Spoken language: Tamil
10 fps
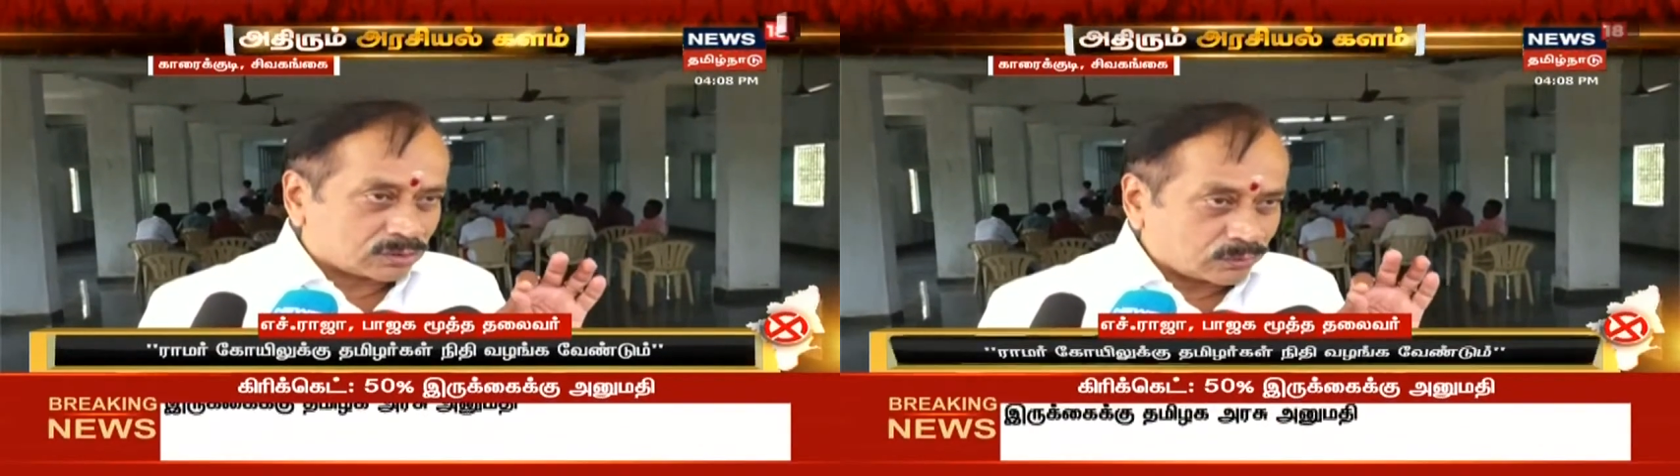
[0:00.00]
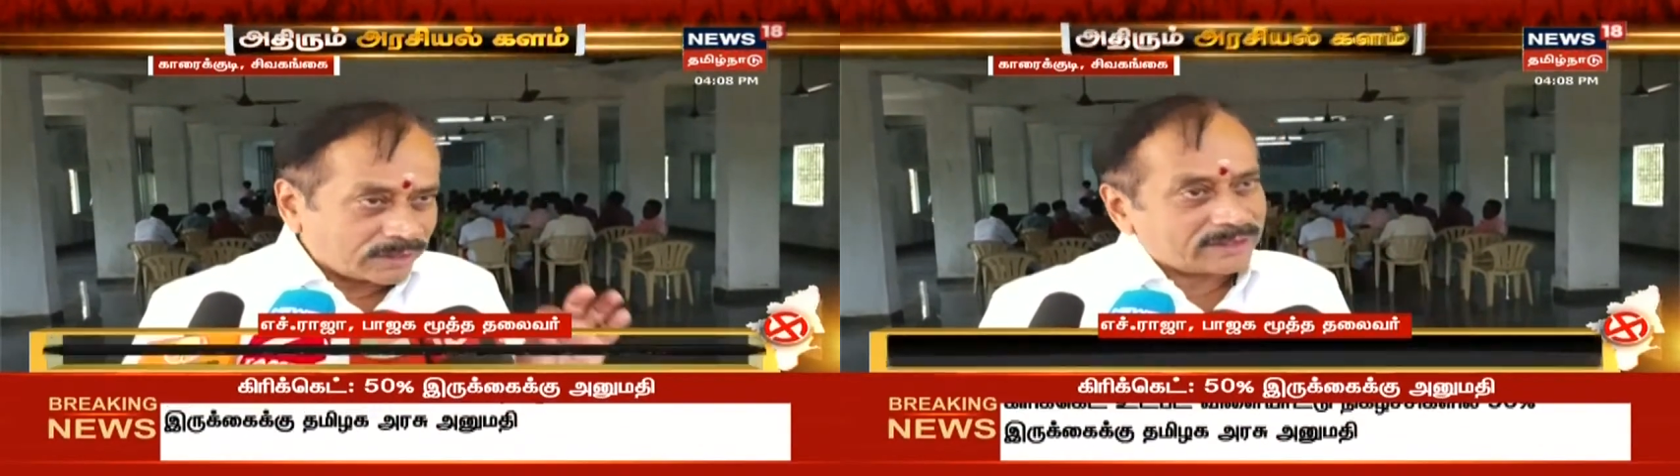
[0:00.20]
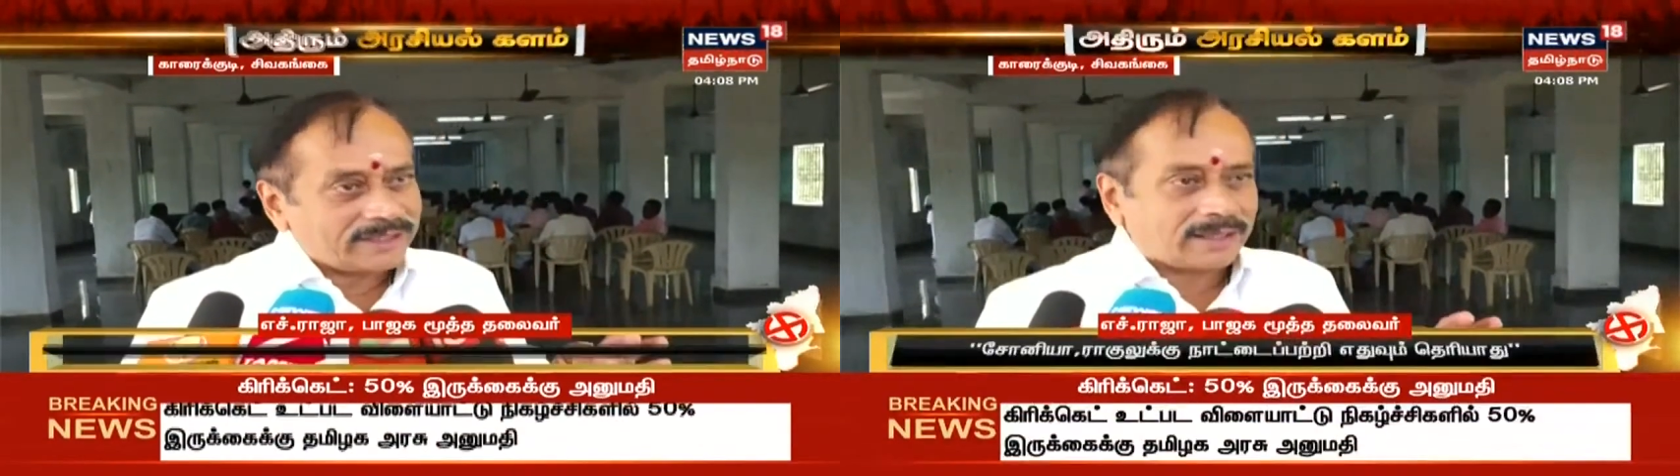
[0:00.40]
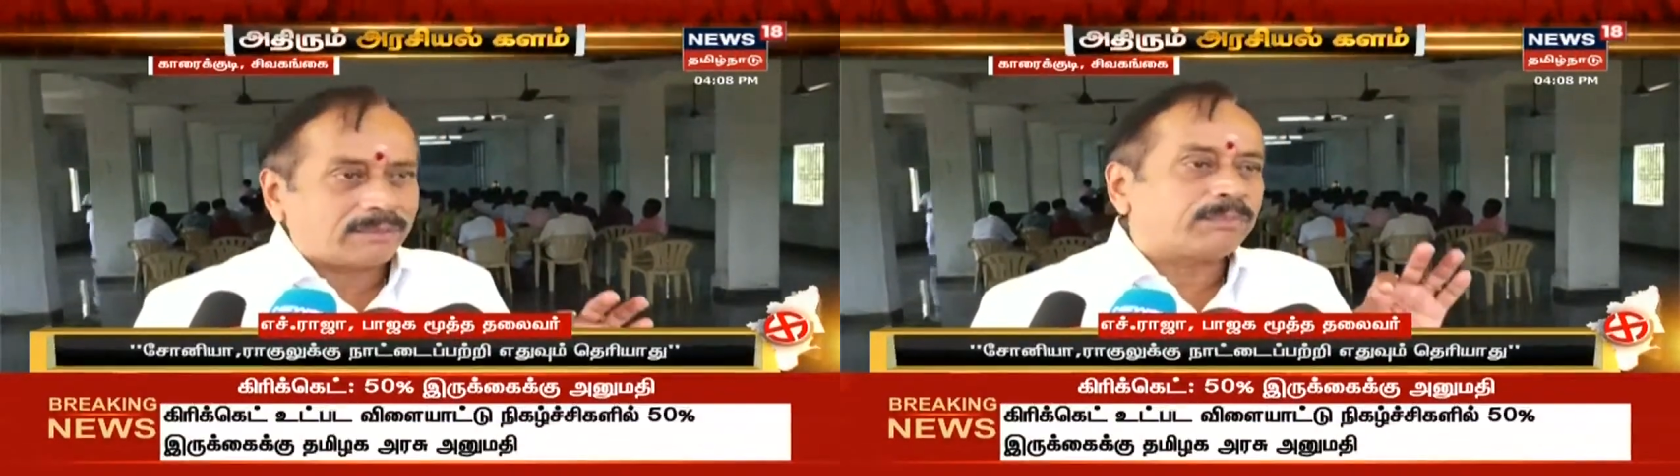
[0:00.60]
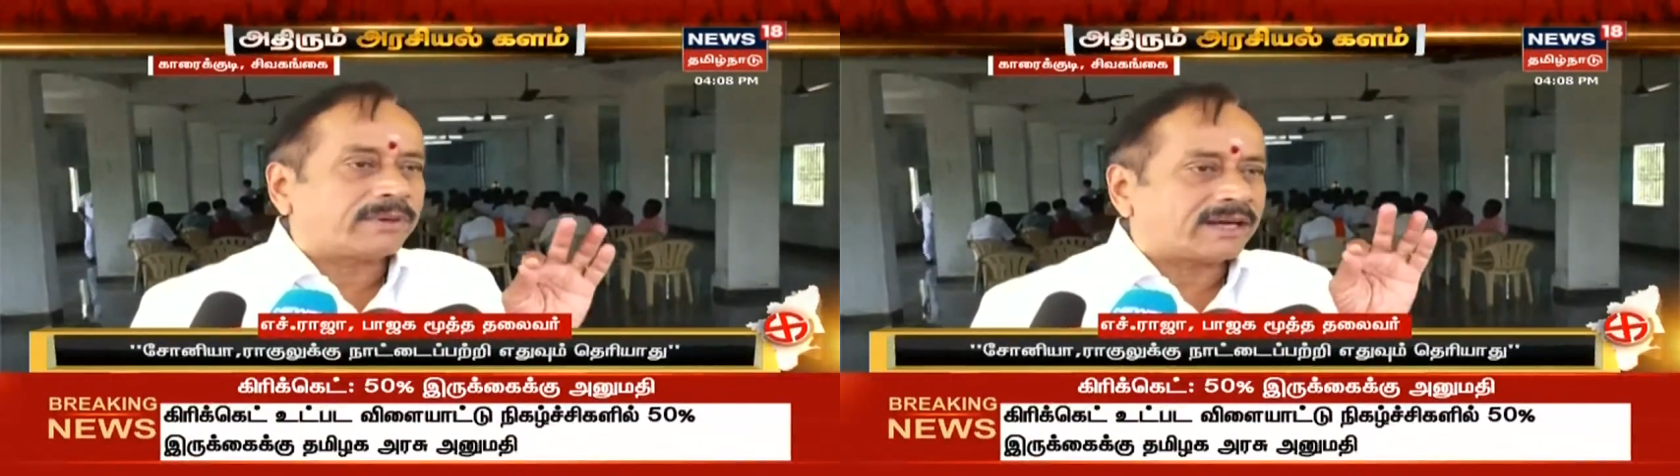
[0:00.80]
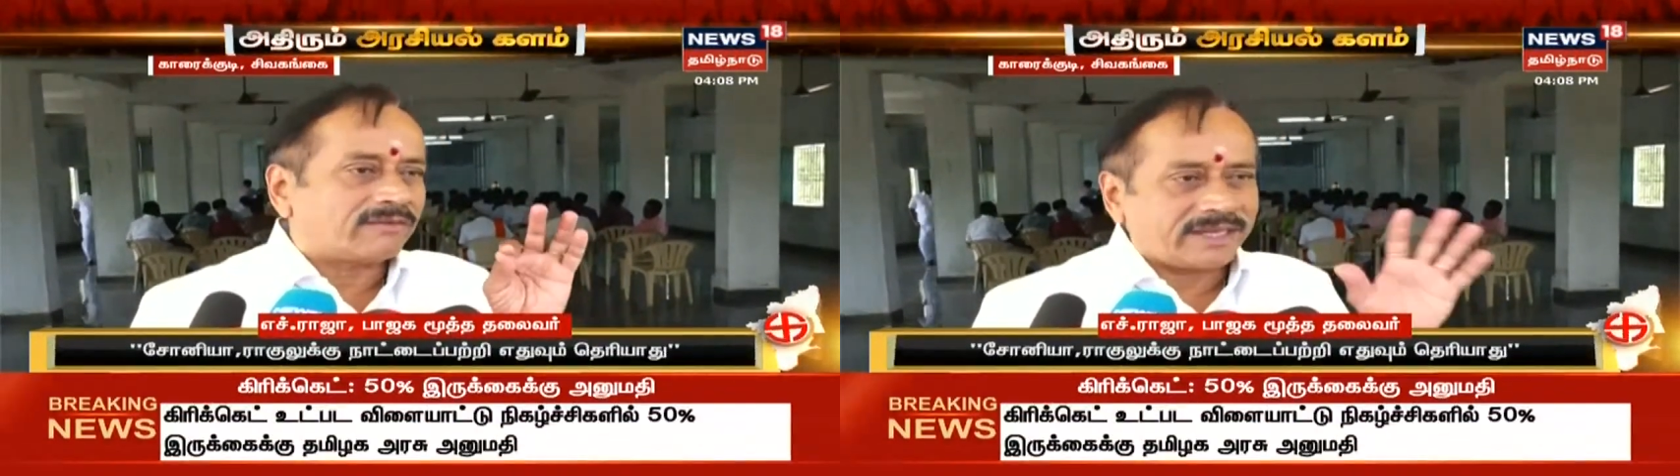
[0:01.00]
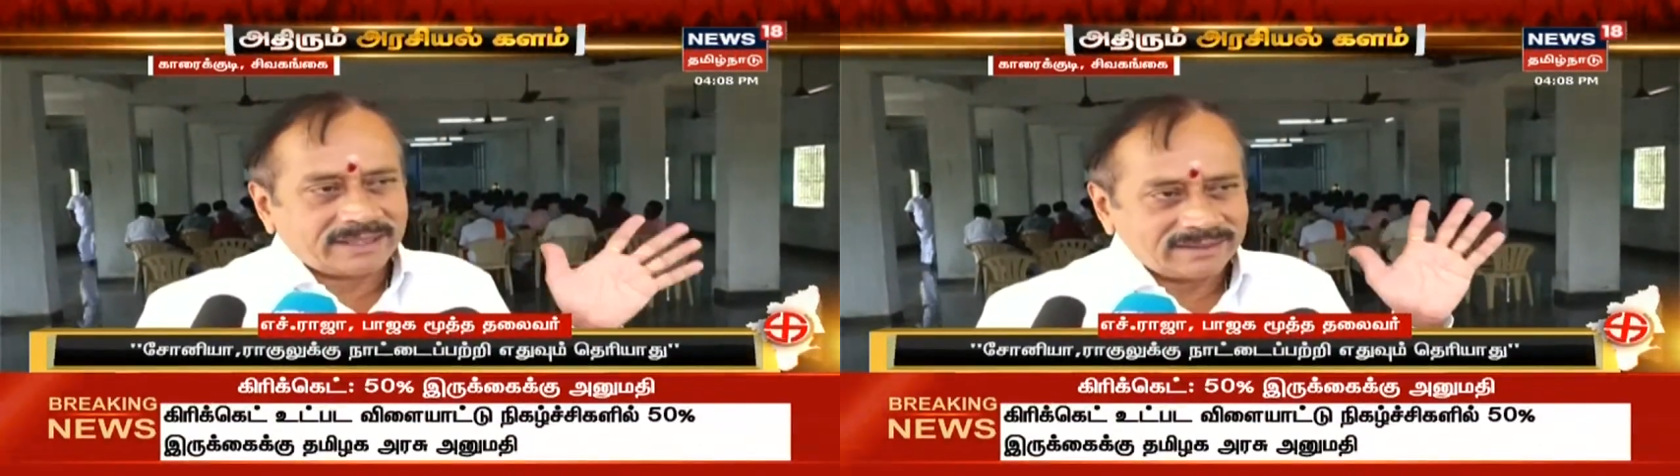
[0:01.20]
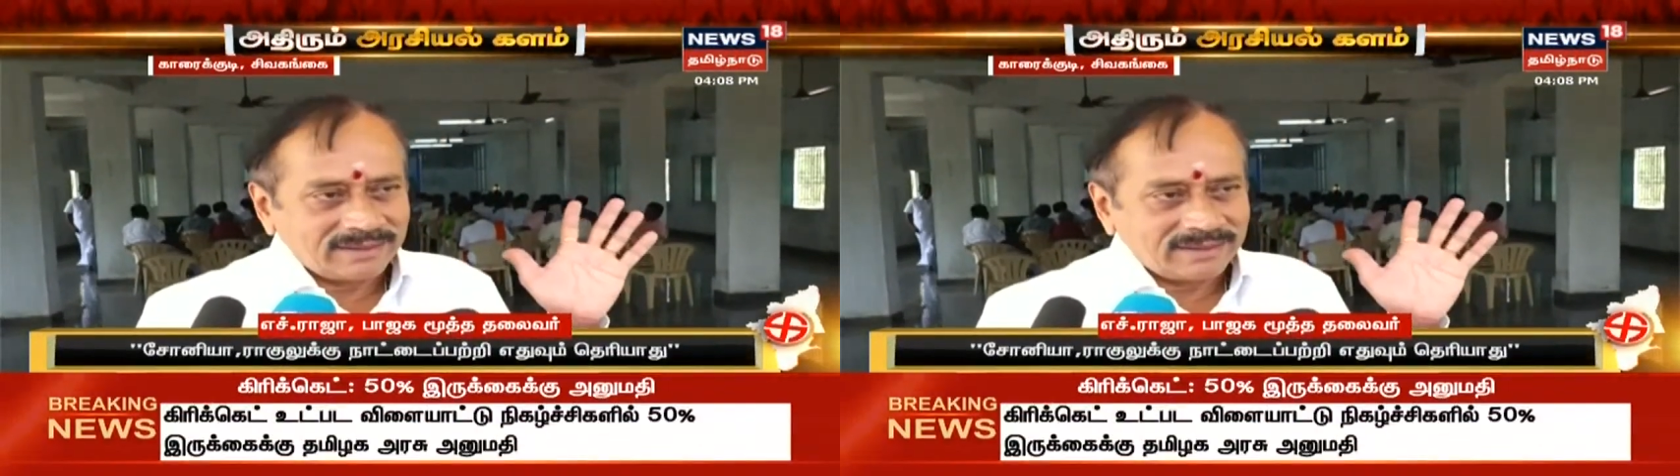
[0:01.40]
சுதந்திர பறவை